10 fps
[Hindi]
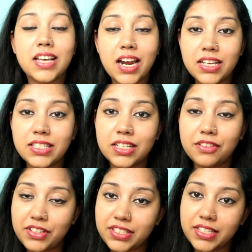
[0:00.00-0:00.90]
सारी
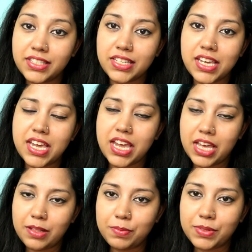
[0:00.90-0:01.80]
सर्विसेज की
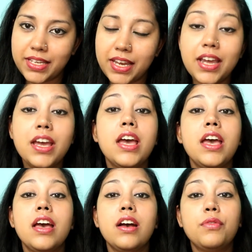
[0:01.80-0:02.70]
हेल्प से
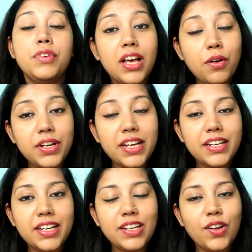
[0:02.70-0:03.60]
विदाउट
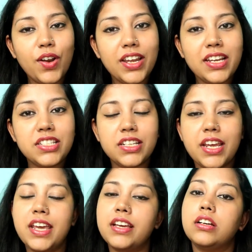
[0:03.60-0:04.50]
टेक्निकल नॉलेज
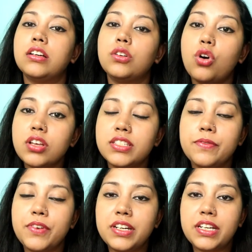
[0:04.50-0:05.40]
एक
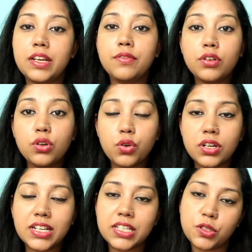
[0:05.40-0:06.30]
कॉस्ट इफेक्टिव
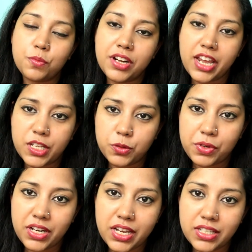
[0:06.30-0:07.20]
गुड कस्टमर
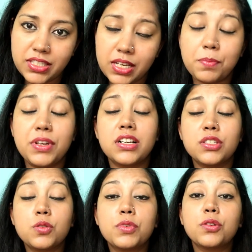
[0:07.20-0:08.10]
एक्सपीरियंस अपने
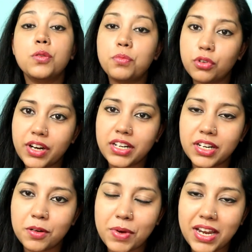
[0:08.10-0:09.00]
कस्टमर को प्रोवाइड
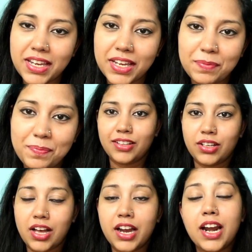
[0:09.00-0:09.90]
कर पाएंगे
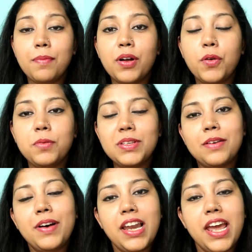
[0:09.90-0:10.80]
अगर आपका कोई भी
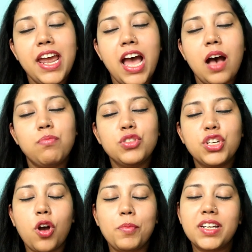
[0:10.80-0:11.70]
सवाल है आप
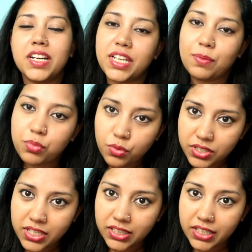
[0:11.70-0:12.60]
मुझे कमेंट करके
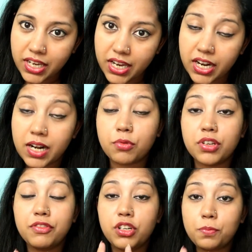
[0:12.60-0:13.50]
पूछ सकते हैं अगर
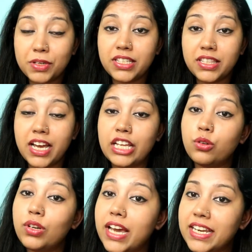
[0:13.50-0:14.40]
आपको ये वीडियो पसंद आए
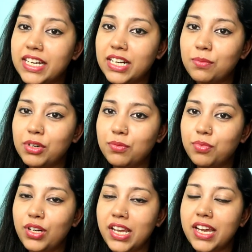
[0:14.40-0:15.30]
तो लाइक करना
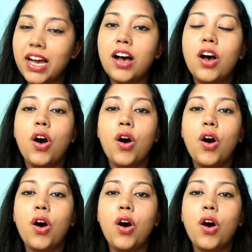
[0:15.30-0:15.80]
मत भूलिएगा